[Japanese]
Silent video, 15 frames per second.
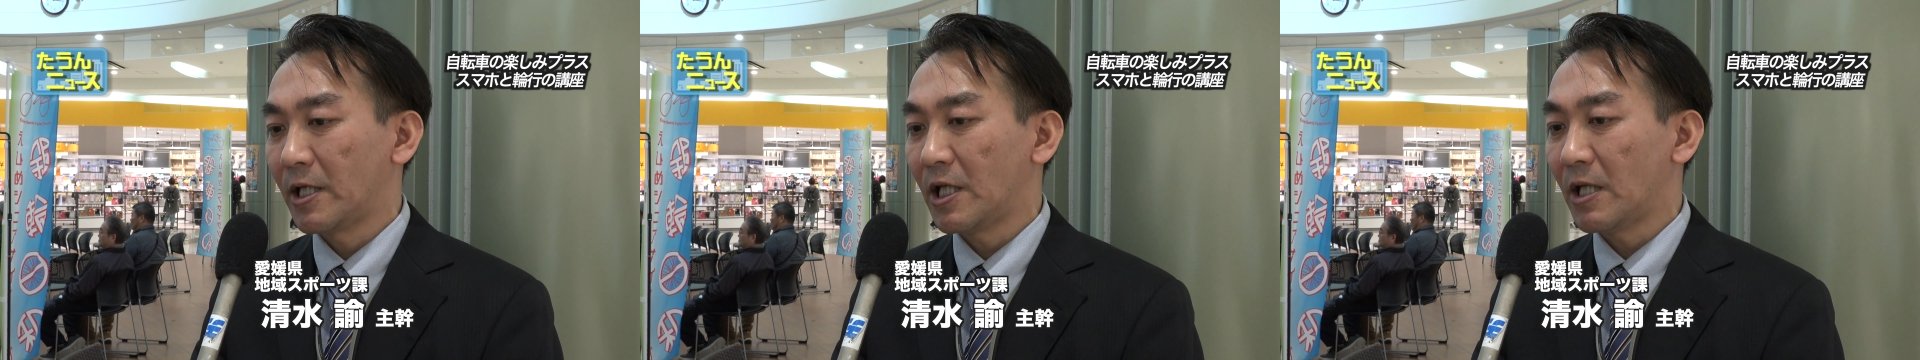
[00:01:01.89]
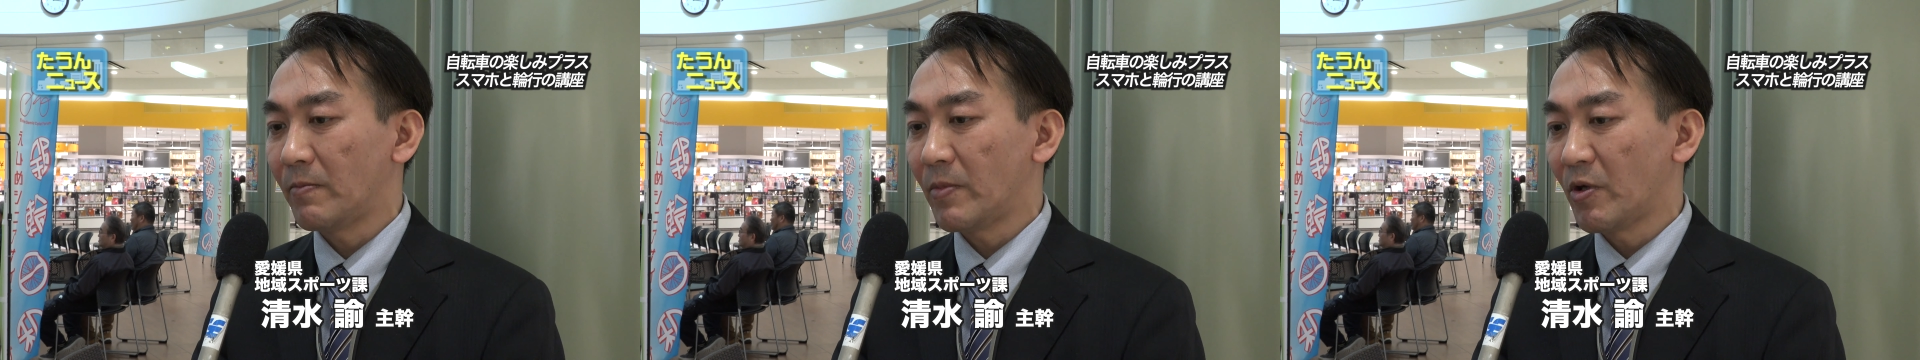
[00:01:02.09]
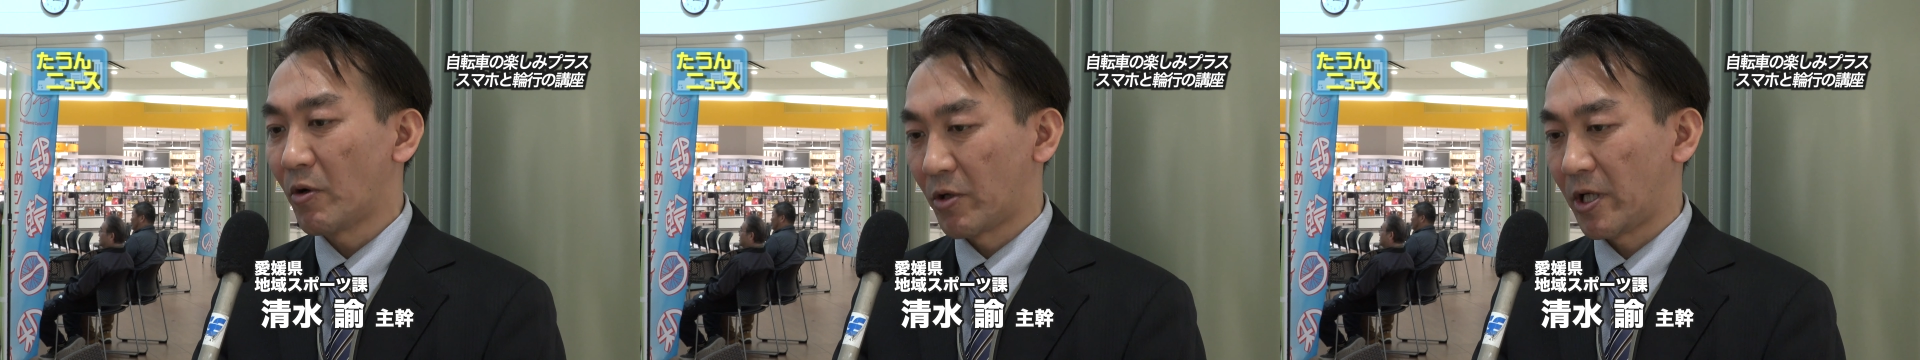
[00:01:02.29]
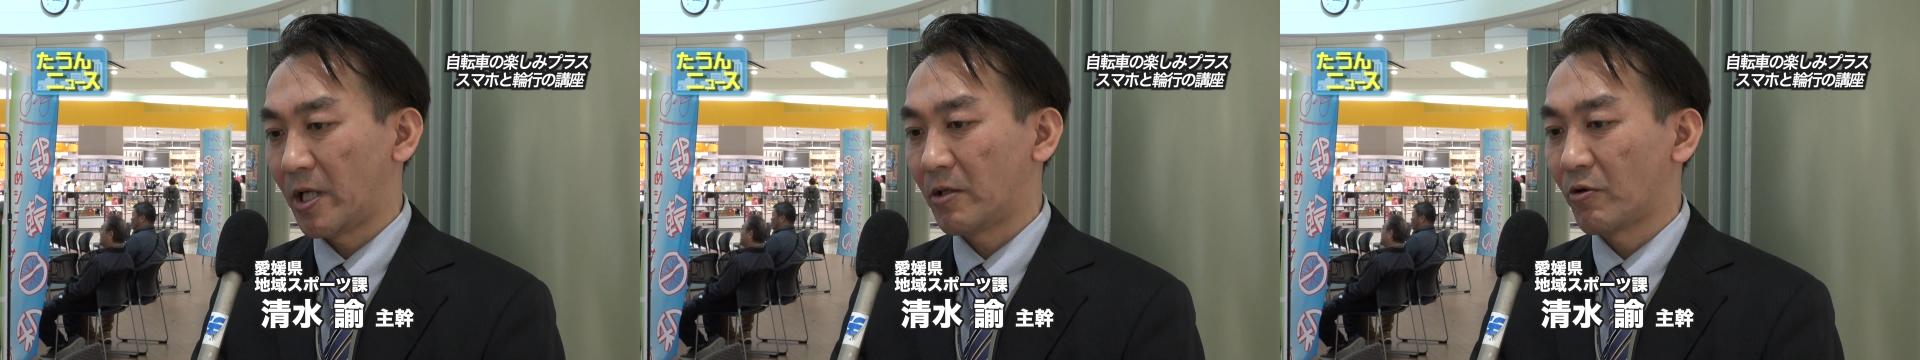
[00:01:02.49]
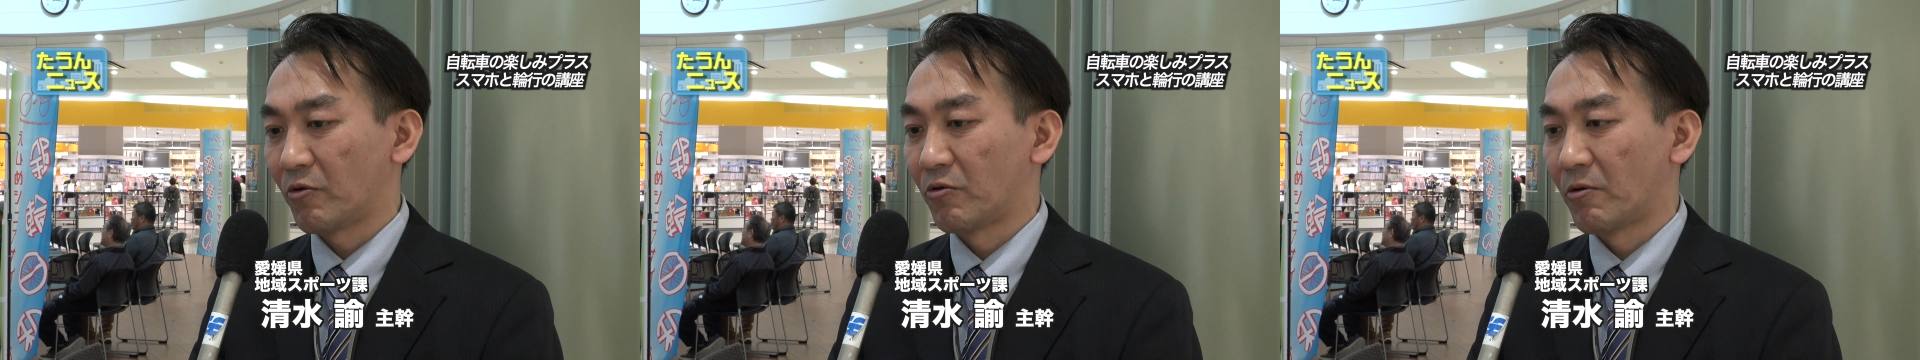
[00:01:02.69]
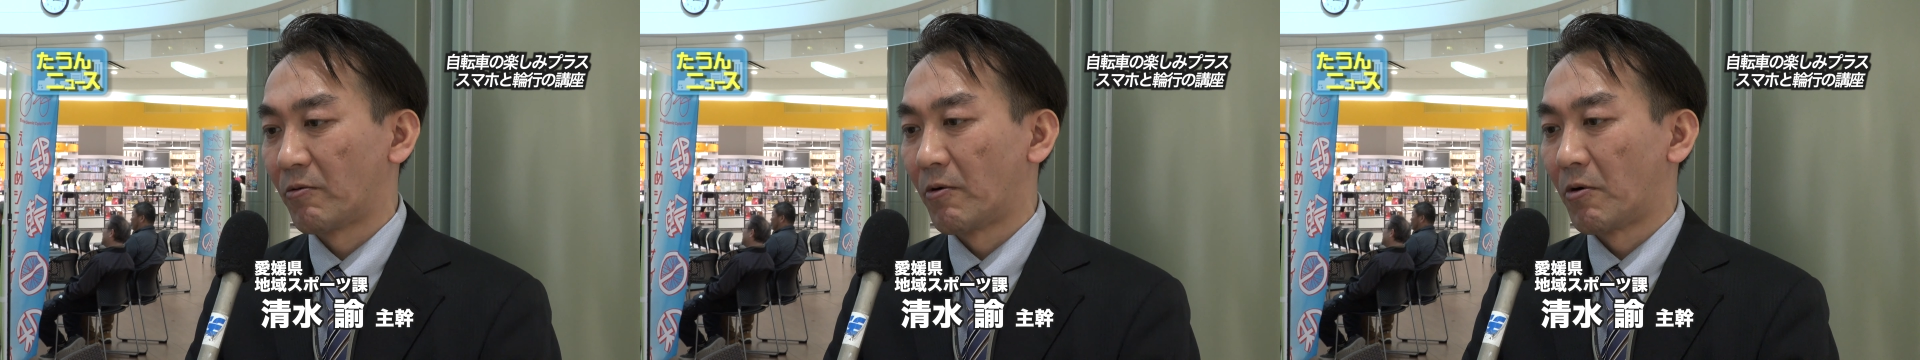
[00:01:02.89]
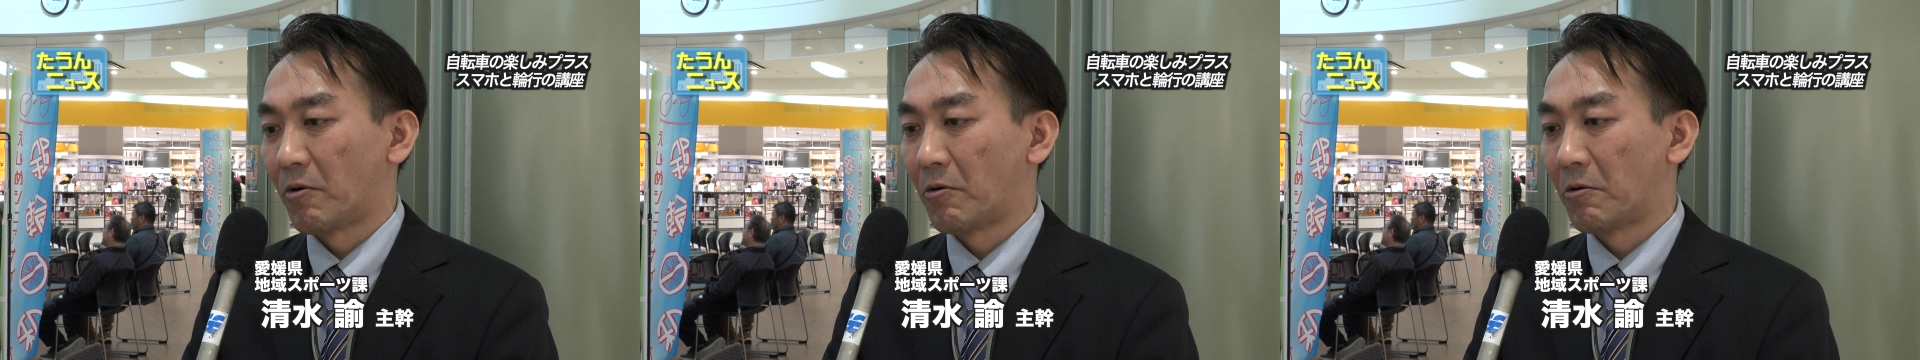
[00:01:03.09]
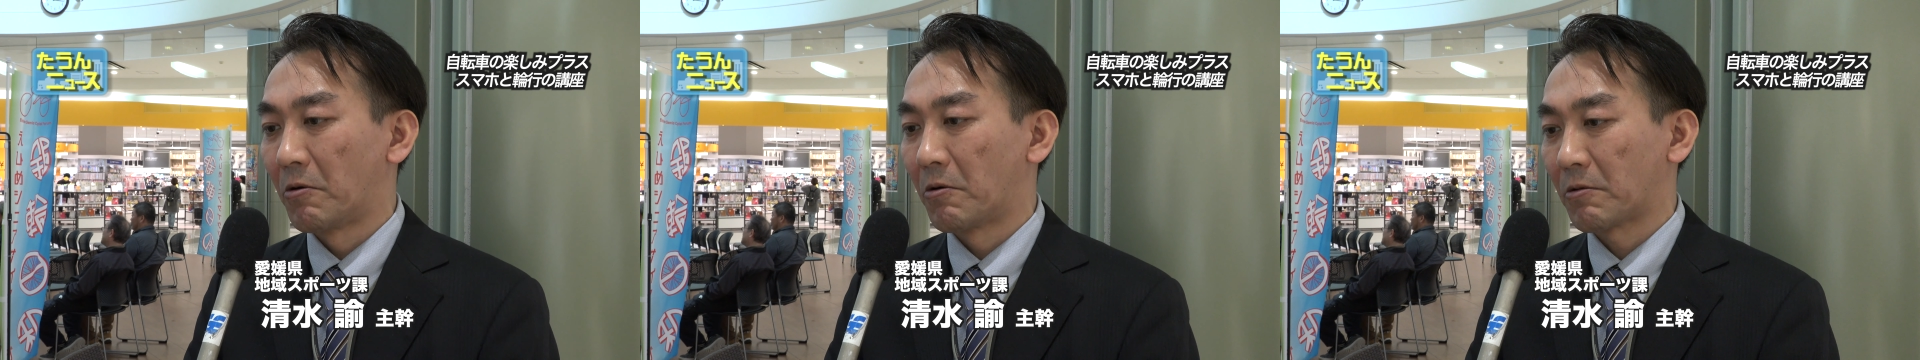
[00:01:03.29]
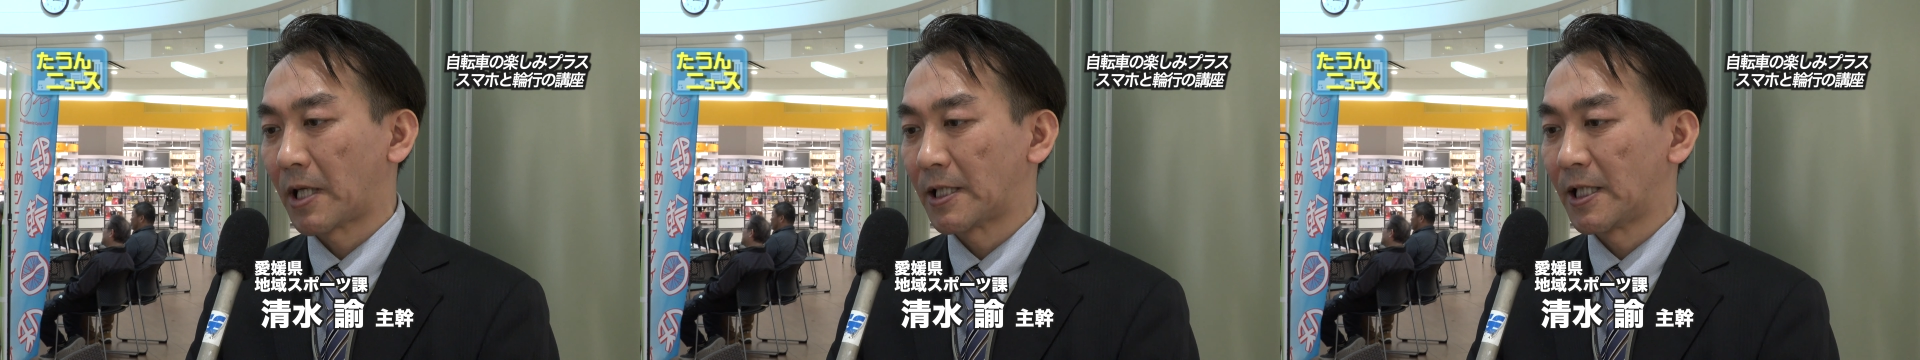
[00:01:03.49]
銀鱗日和」というのを